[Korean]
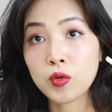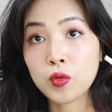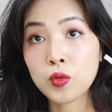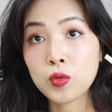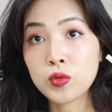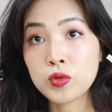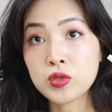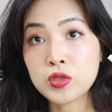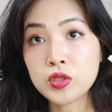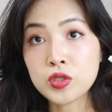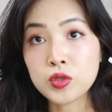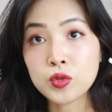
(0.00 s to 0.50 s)

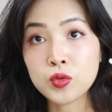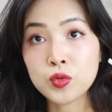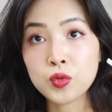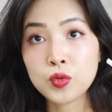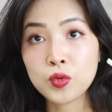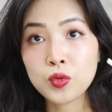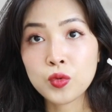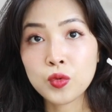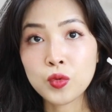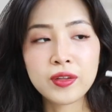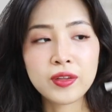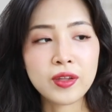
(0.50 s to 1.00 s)
이런
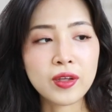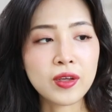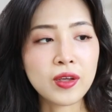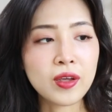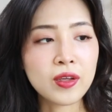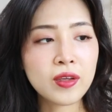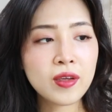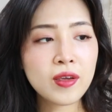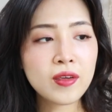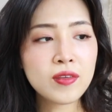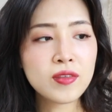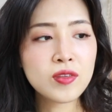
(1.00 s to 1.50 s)
식으로 되게
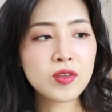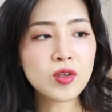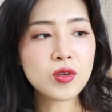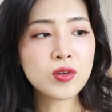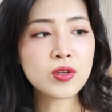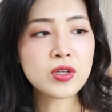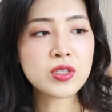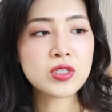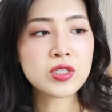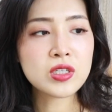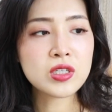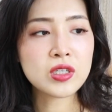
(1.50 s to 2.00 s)

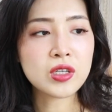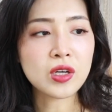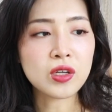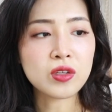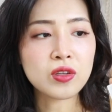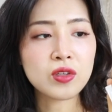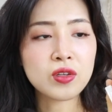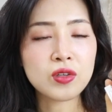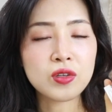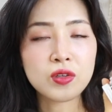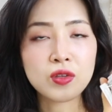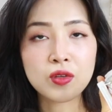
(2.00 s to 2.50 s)
캐스터네츠
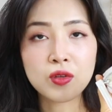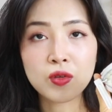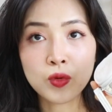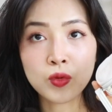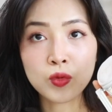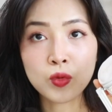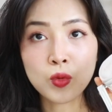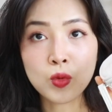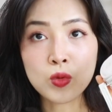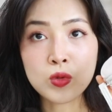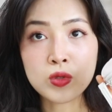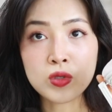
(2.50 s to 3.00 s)
같은
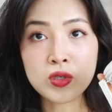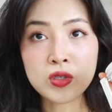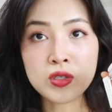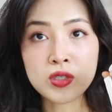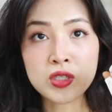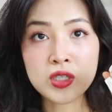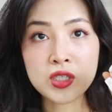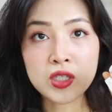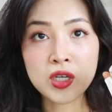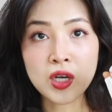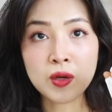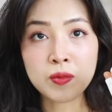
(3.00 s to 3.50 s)
동전
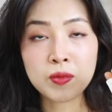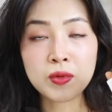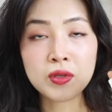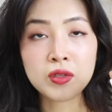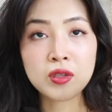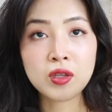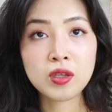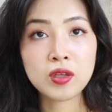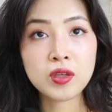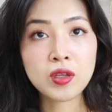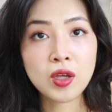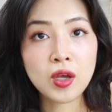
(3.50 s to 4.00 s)
지갑을
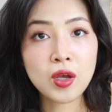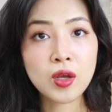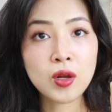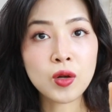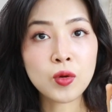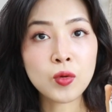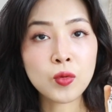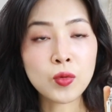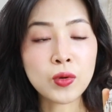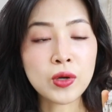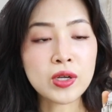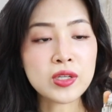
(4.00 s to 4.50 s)

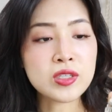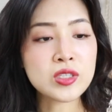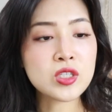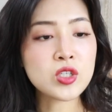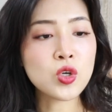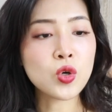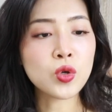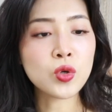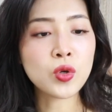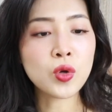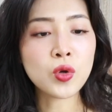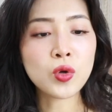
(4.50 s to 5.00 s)
디테일로 같이
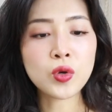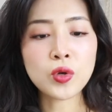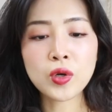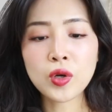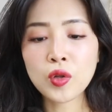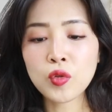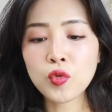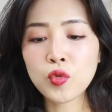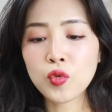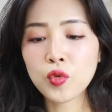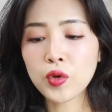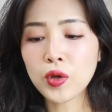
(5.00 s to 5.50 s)
연결을
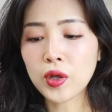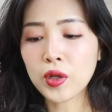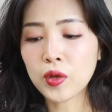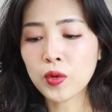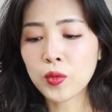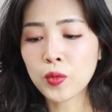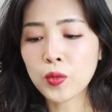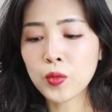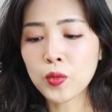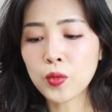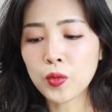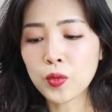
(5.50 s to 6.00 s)
할 수가
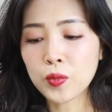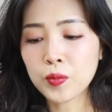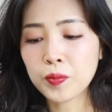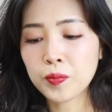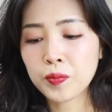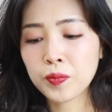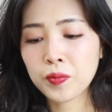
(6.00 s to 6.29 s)
있고